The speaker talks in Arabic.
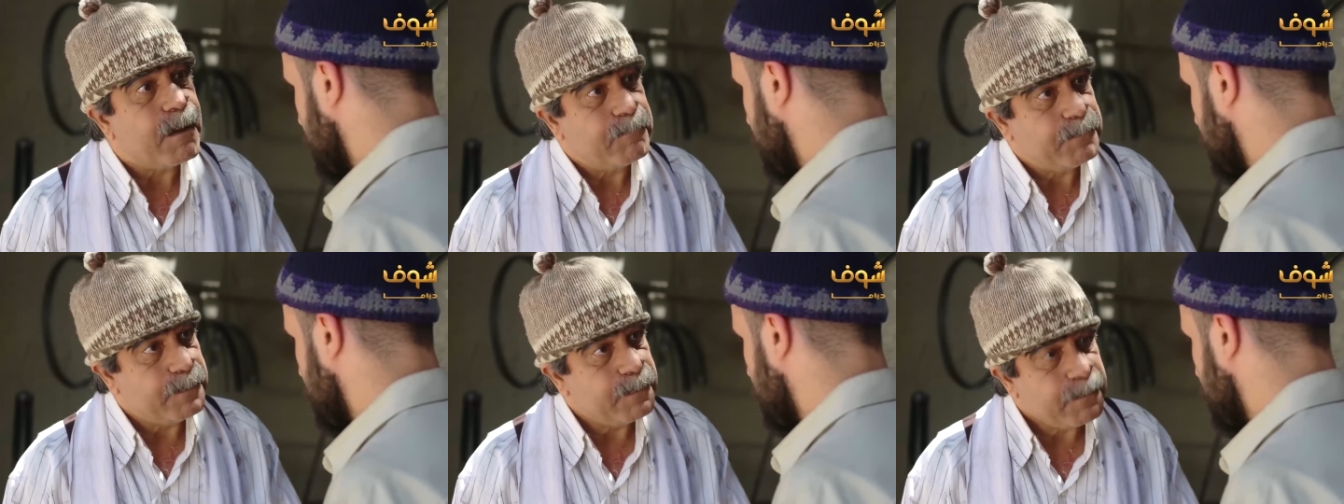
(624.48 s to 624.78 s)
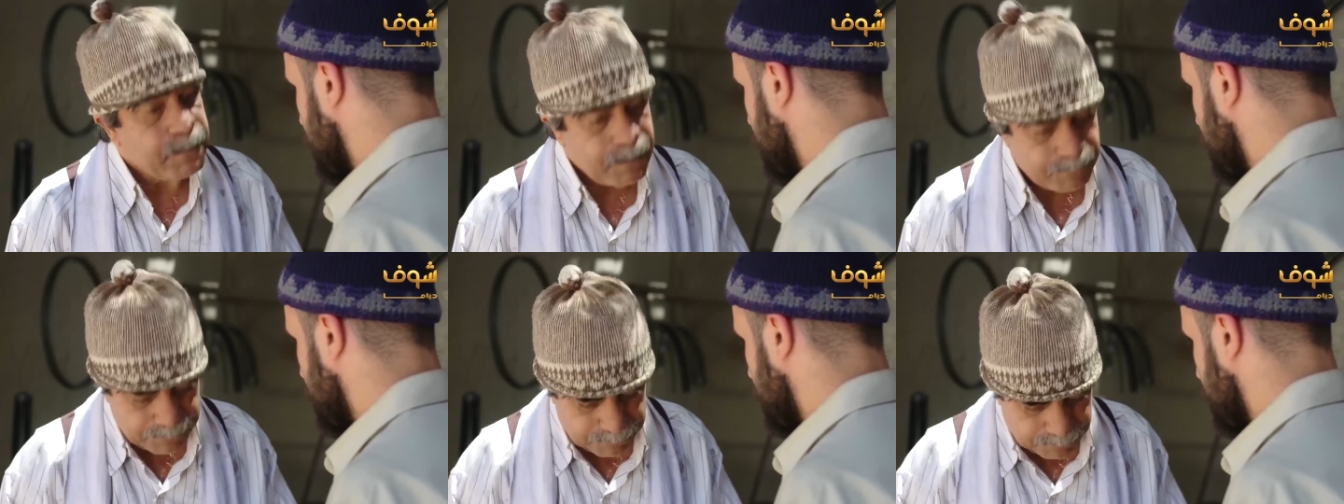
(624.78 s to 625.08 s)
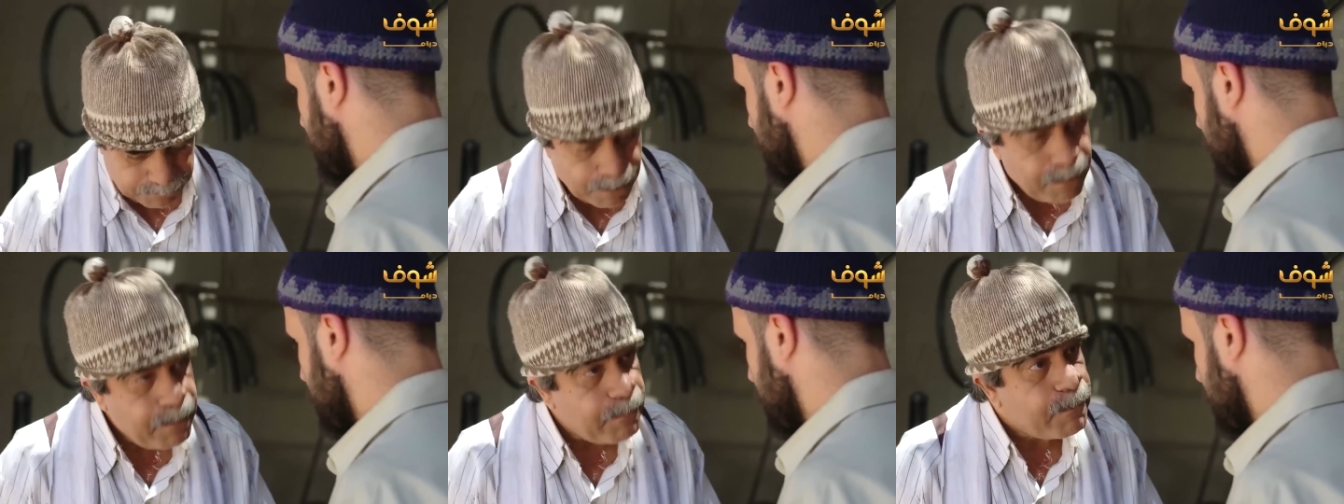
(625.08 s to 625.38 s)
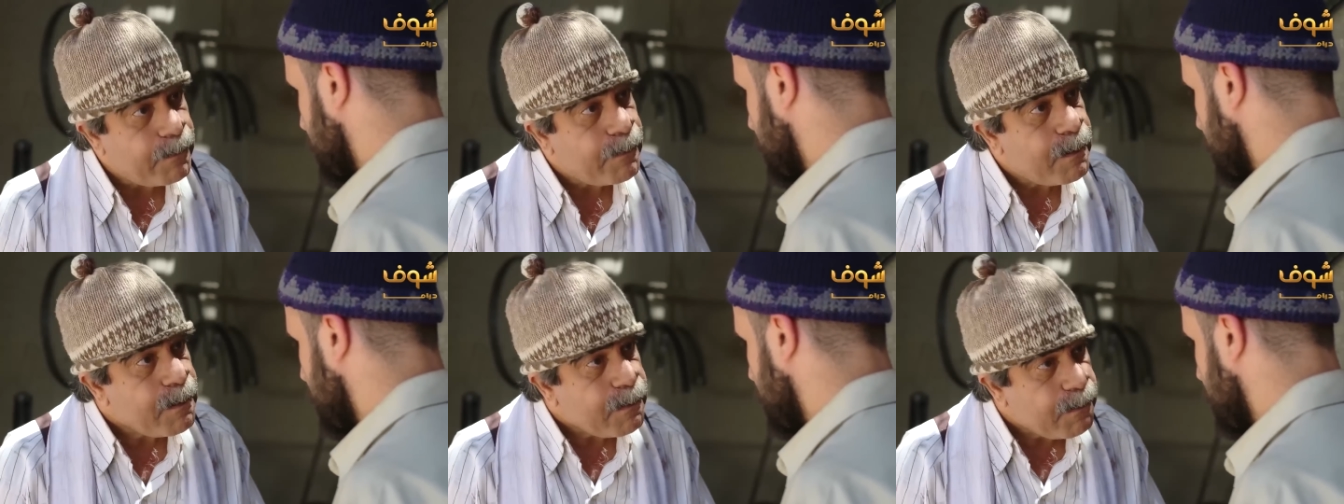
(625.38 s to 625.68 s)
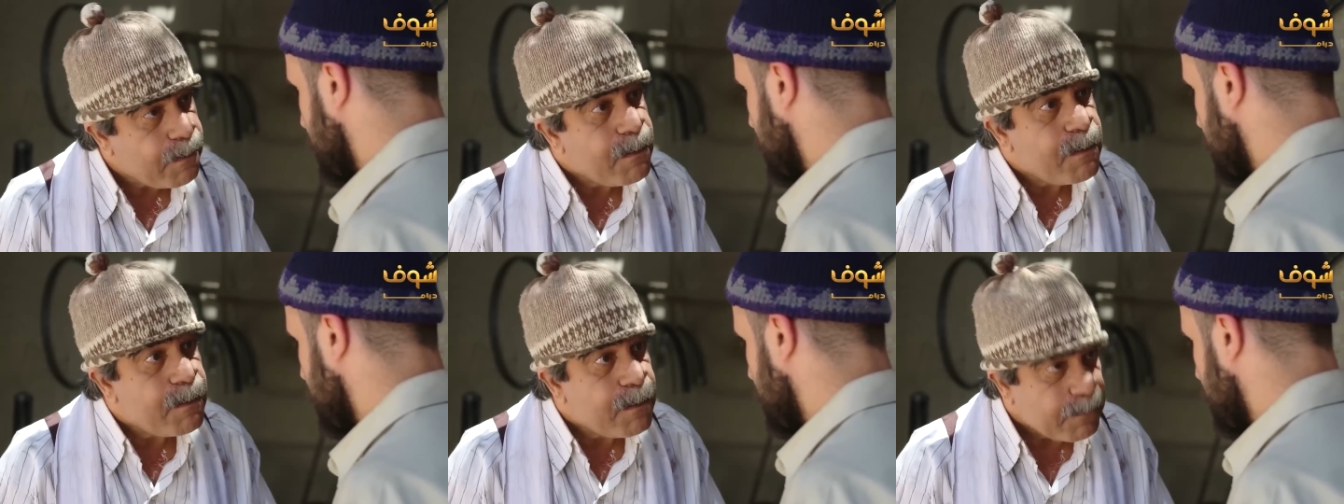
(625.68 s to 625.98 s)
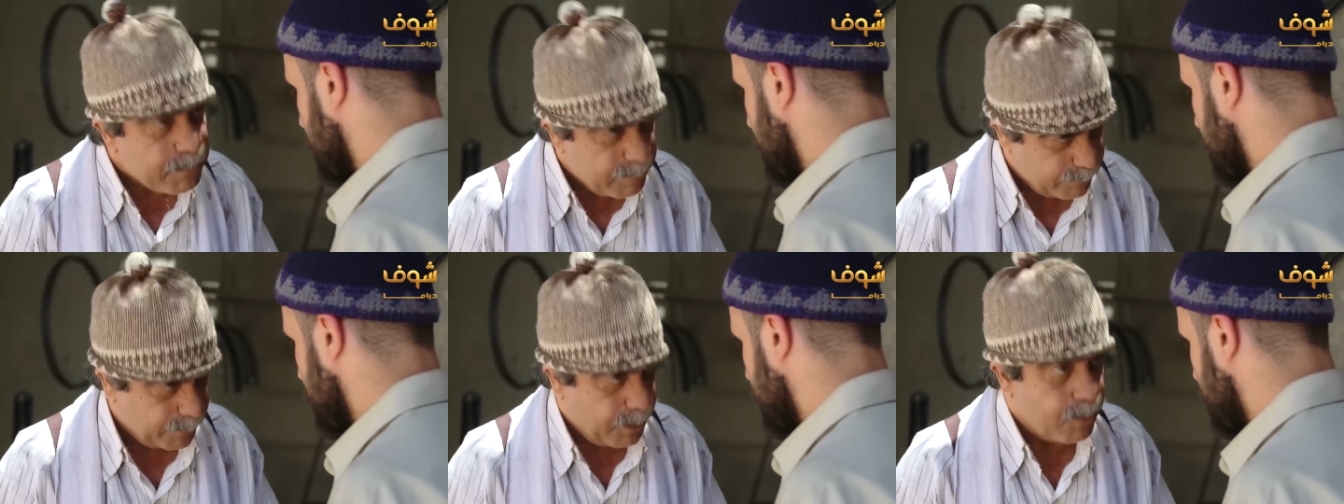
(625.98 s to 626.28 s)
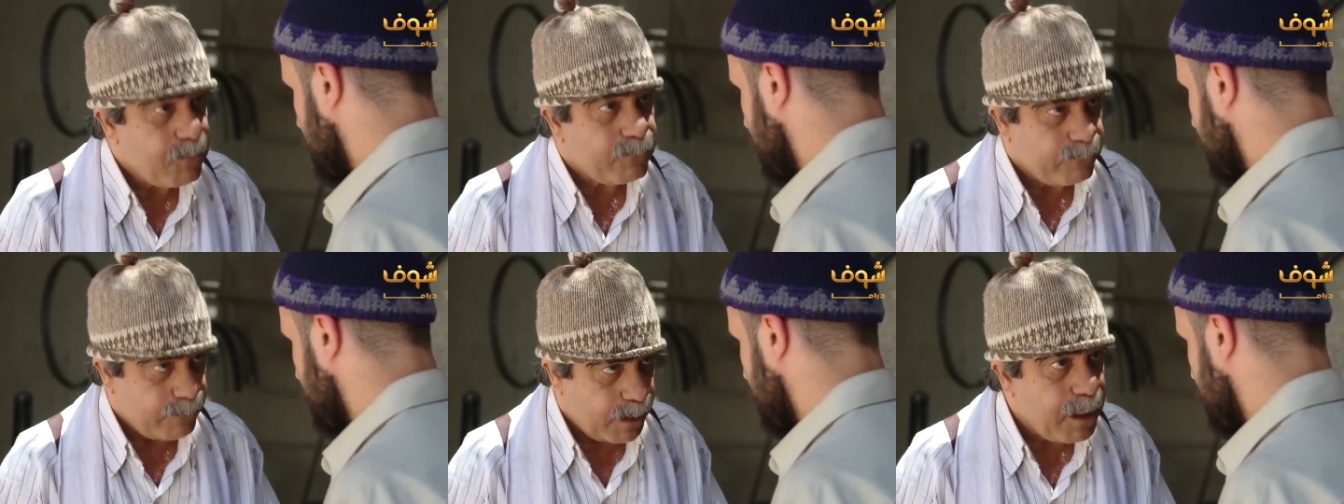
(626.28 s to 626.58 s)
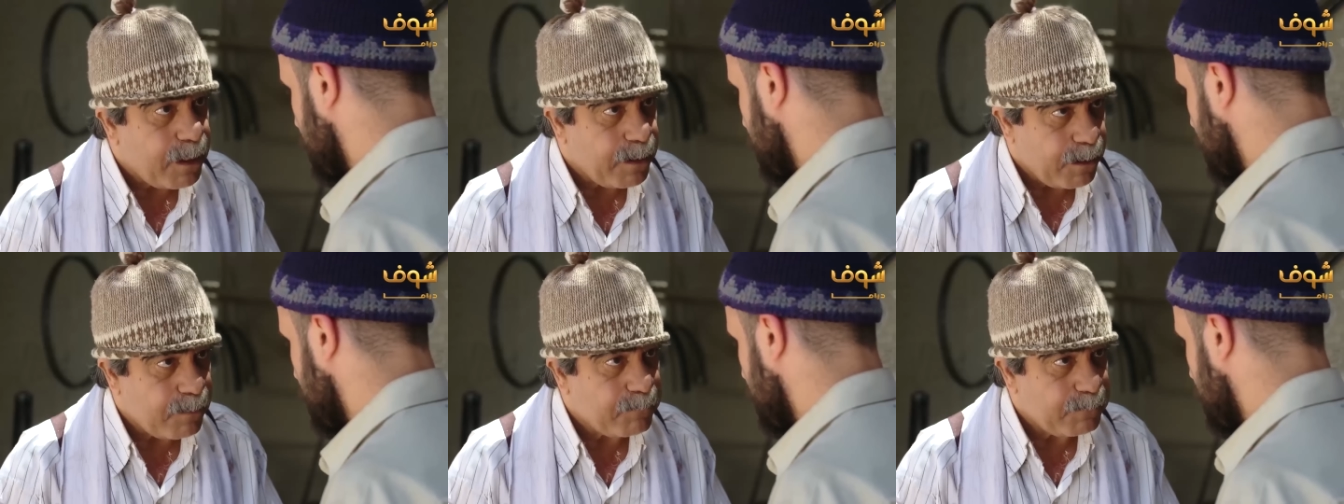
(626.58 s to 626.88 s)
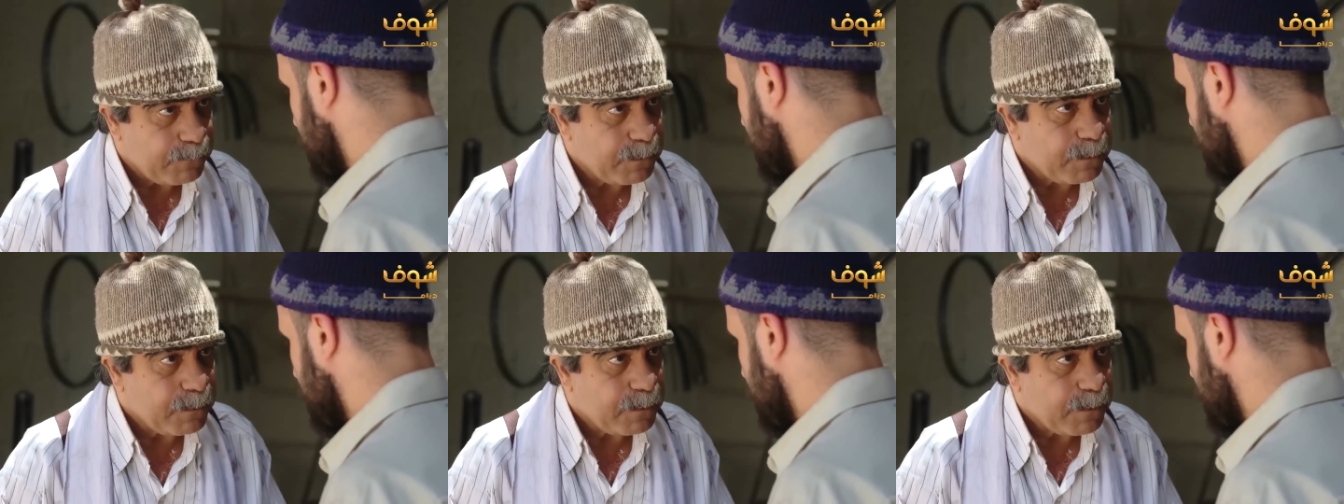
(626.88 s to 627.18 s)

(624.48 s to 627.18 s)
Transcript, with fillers: يا بي رفعوك فلقه يا بي